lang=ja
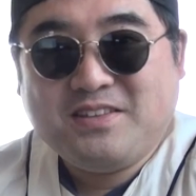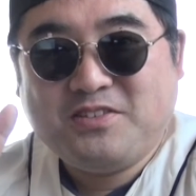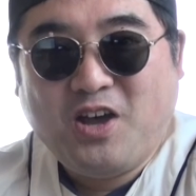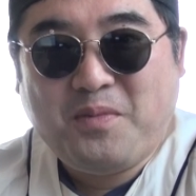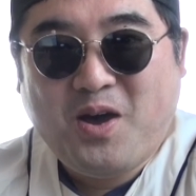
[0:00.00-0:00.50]

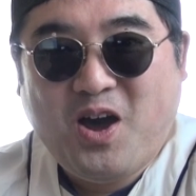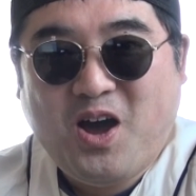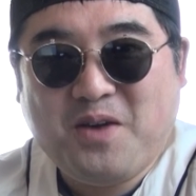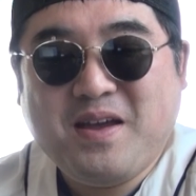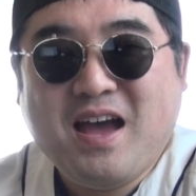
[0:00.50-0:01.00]
どう
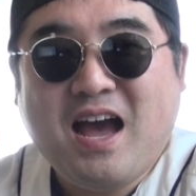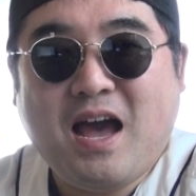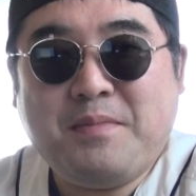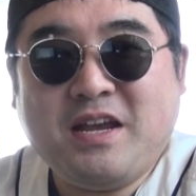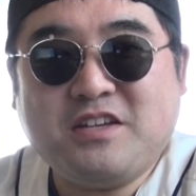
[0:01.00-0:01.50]
も、
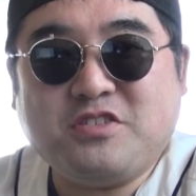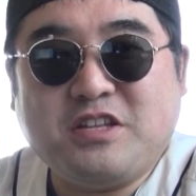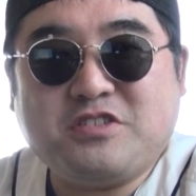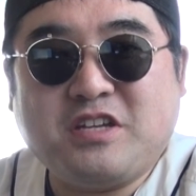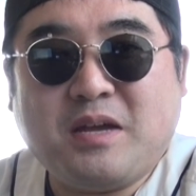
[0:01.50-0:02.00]
アメリカ
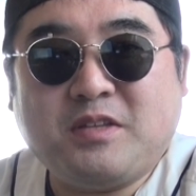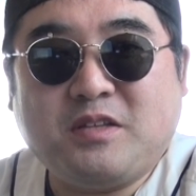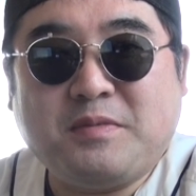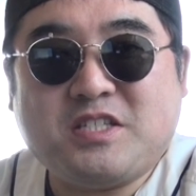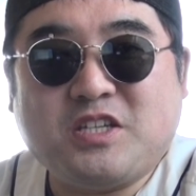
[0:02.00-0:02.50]
育ちの大和
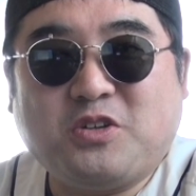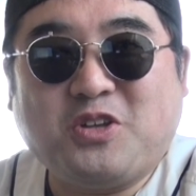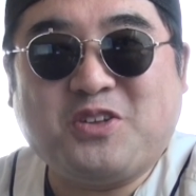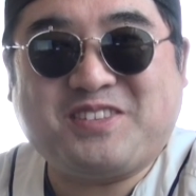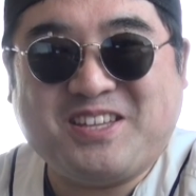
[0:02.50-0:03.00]
魂こ
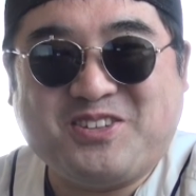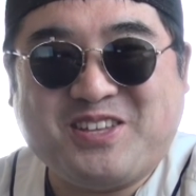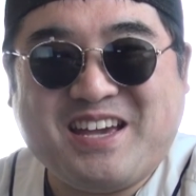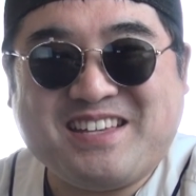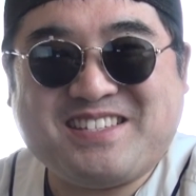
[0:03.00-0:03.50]
とテッド
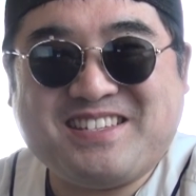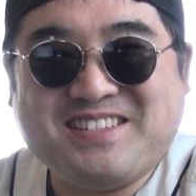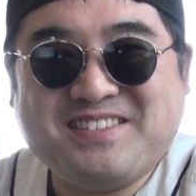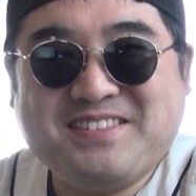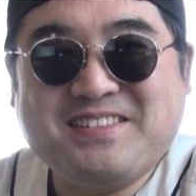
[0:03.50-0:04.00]
です。
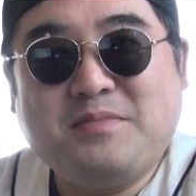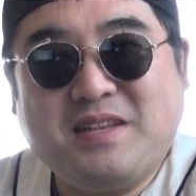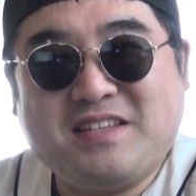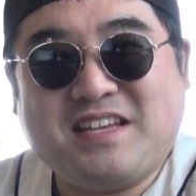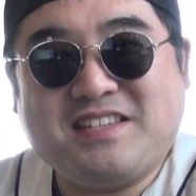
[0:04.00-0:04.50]

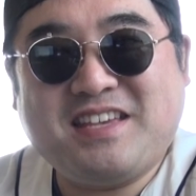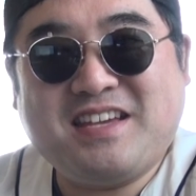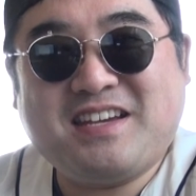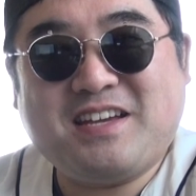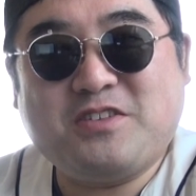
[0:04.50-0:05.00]
皆さん、
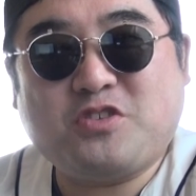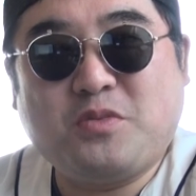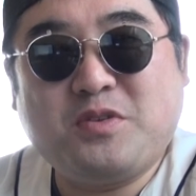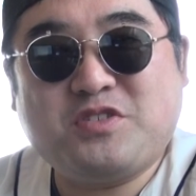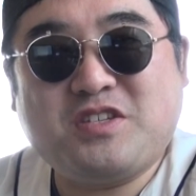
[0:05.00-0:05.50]
前回の
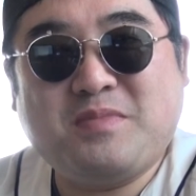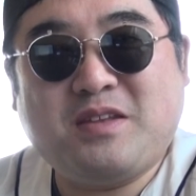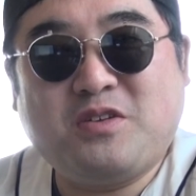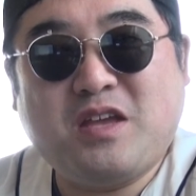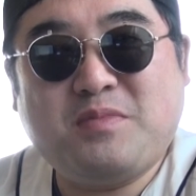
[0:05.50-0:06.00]
スコビル新
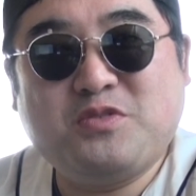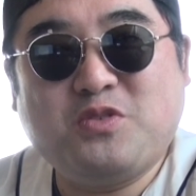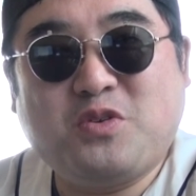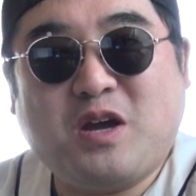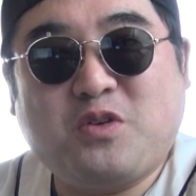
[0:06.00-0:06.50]
麺のレビュー
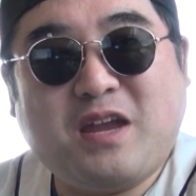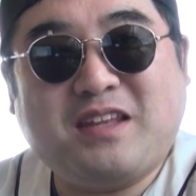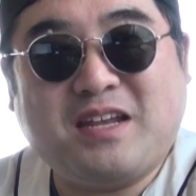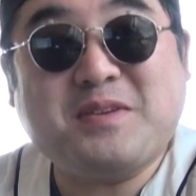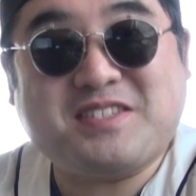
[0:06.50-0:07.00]
動画をご覧
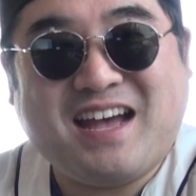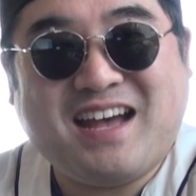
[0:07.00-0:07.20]
になりました？